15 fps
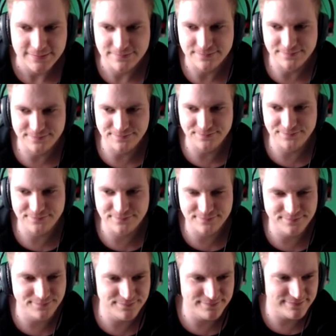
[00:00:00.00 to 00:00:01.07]

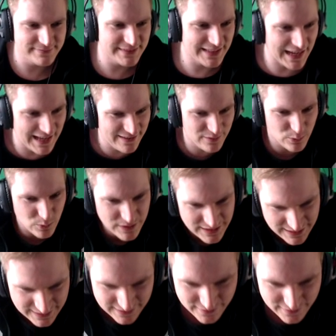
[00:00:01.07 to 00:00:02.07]
Mm, also, okay,